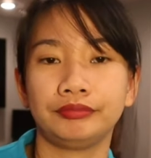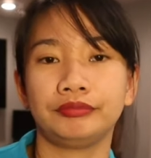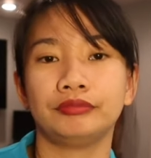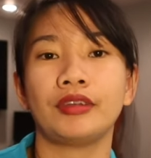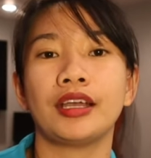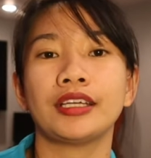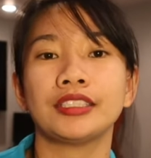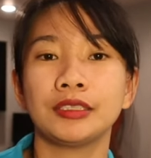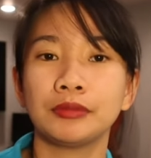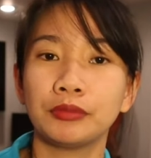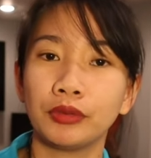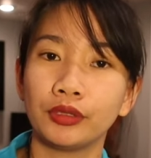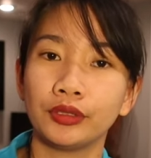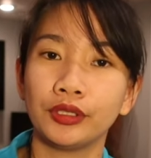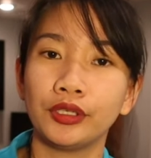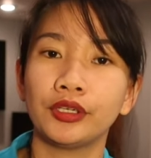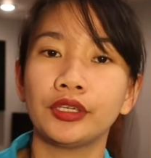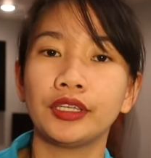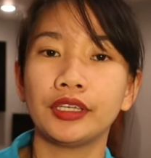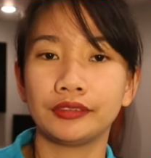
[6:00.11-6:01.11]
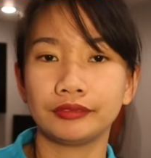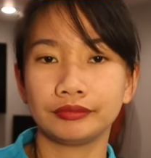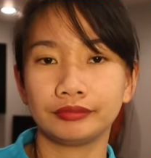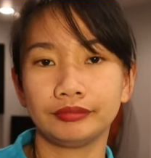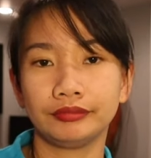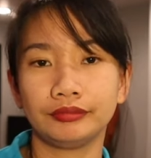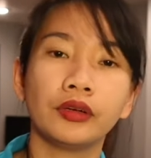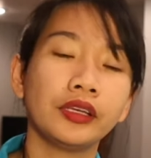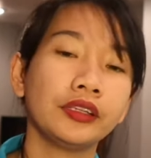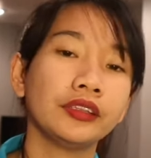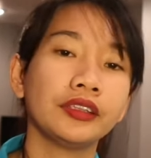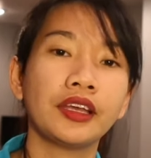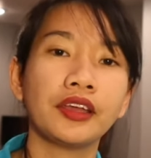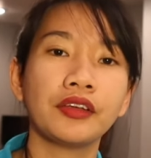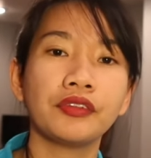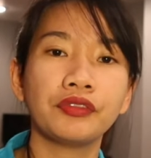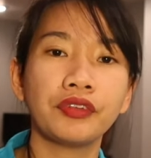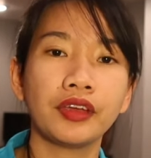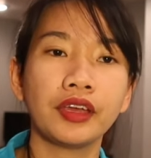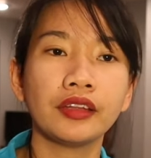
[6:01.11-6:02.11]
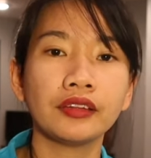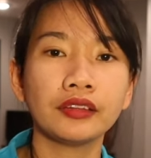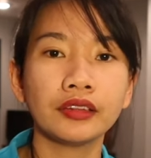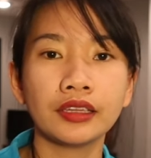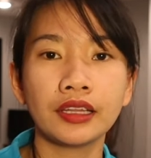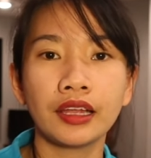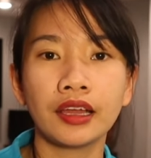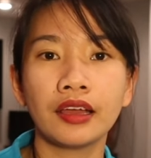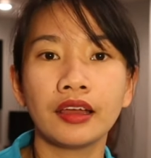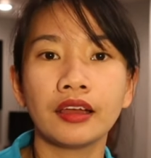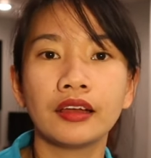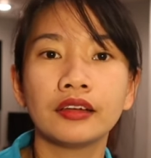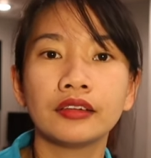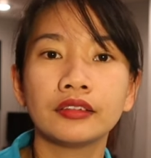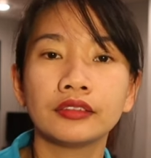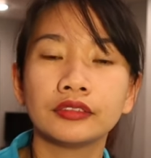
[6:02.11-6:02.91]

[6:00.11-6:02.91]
Possible yon. So, in the event na